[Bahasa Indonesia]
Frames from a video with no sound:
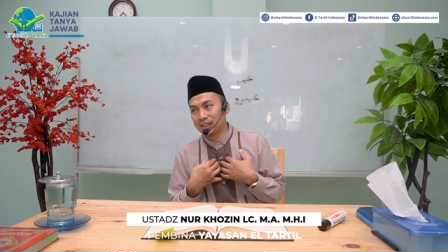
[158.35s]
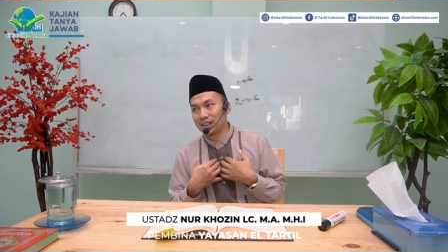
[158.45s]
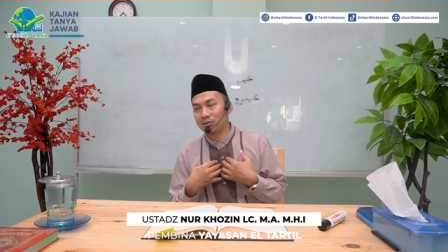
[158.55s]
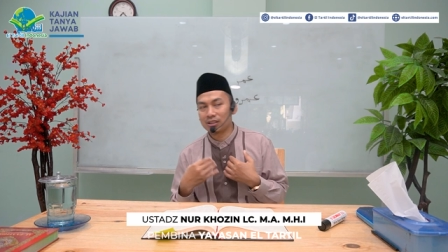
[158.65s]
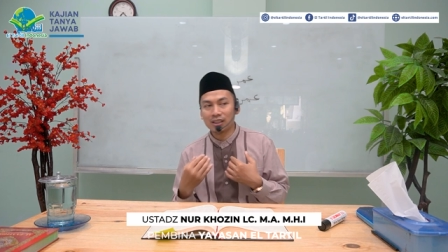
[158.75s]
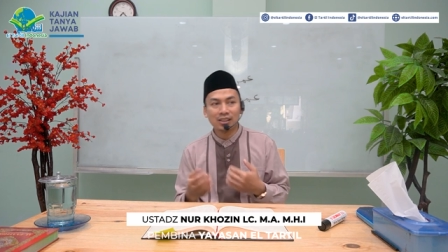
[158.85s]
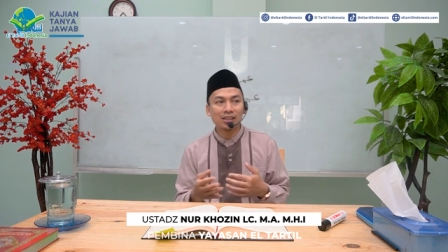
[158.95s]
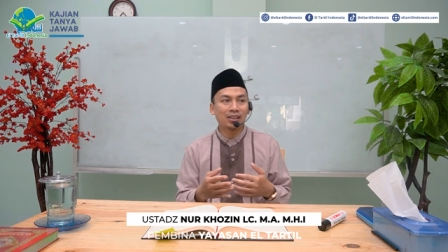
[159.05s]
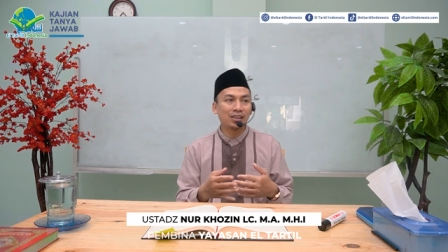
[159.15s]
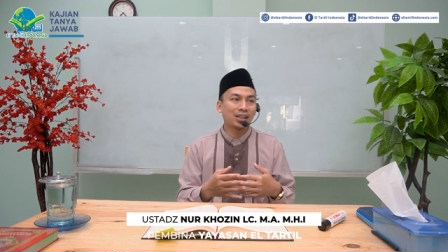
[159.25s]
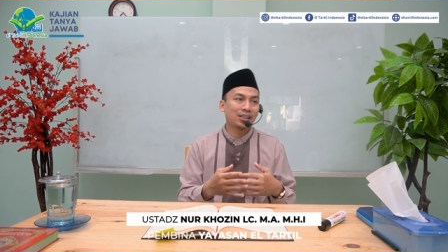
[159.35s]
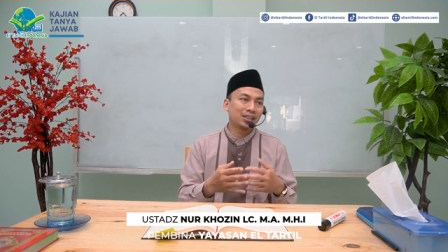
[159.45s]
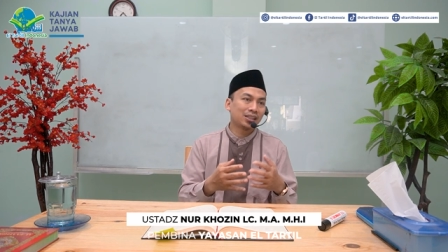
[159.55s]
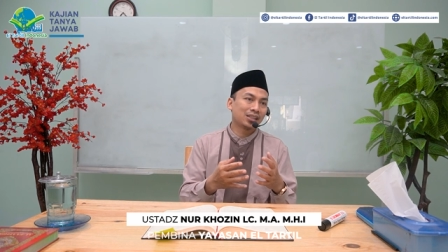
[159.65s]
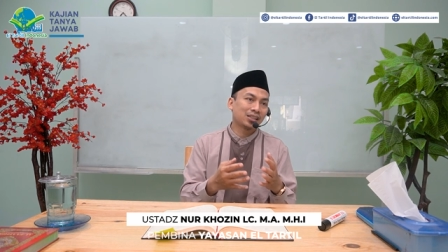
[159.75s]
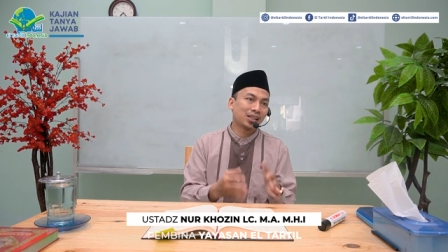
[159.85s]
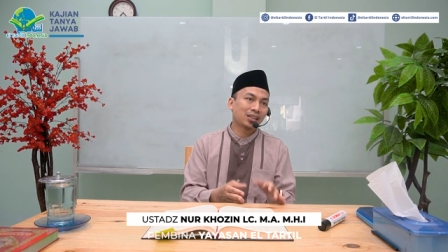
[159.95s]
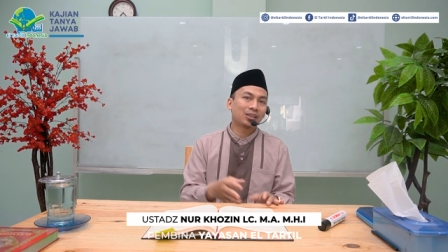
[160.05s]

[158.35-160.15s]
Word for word: Jadi Ustadznya nanti ngasih nasihat.